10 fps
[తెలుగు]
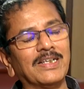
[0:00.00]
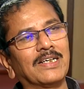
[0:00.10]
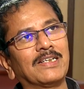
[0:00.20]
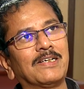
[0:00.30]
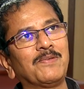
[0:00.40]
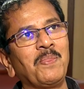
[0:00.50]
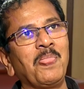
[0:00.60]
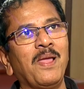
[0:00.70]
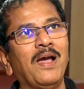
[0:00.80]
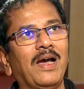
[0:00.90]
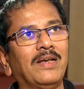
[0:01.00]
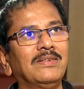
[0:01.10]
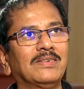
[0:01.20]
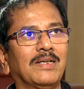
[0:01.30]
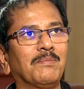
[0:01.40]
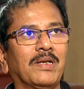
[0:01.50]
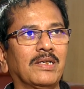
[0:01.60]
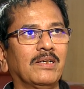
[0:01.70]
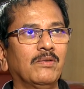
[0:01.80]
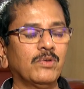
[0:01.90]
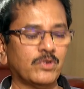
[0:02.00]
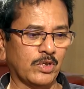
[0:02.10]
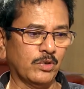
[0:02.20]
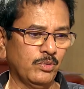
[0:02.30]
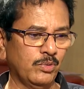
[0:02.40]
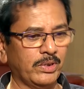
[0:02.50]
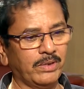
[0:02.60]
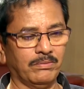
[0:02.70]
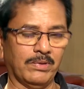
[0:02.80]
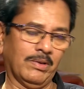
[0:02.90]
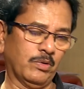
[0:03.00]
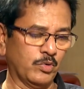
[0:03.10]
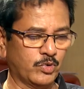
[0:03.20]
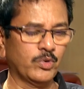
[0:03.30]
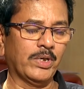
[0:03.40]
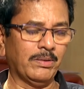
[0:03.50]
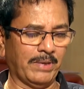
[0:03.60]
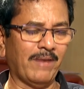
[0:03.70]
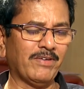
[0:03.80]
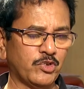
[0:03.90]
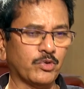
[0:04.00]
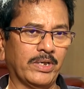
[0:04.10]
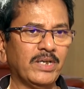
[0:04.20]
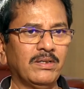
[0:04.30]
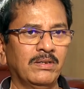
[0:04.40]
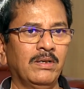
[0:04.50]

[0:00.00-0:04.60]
ఇదే కదా అని సరే మనకేమో చదువు నేను గుడ్ స్టూడెంట్ యావరేజ్ స్టూడెంట్